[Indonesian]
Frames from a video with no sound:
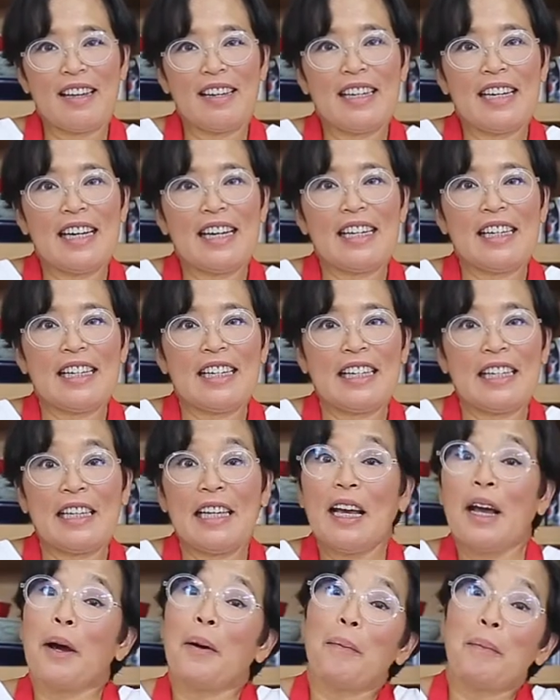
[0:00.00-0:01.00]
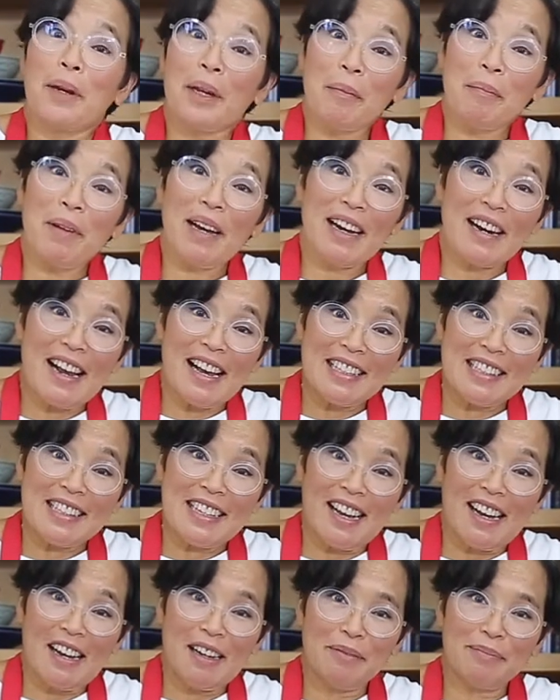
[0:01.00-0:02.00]
dari Prima
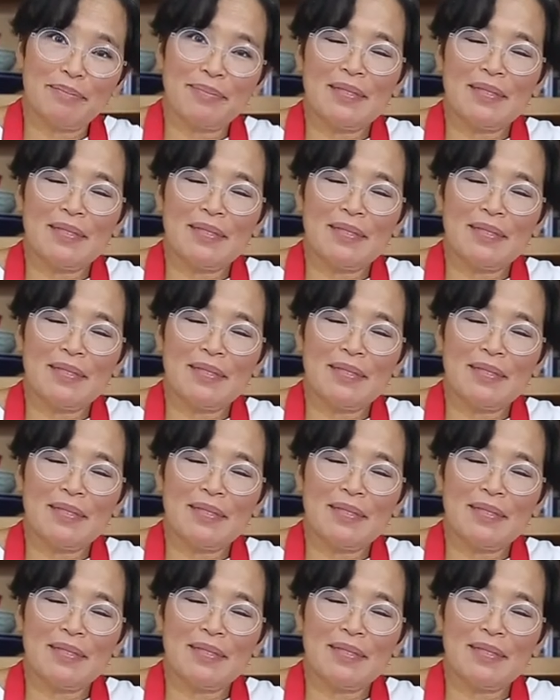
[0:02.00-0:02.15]
Rasa.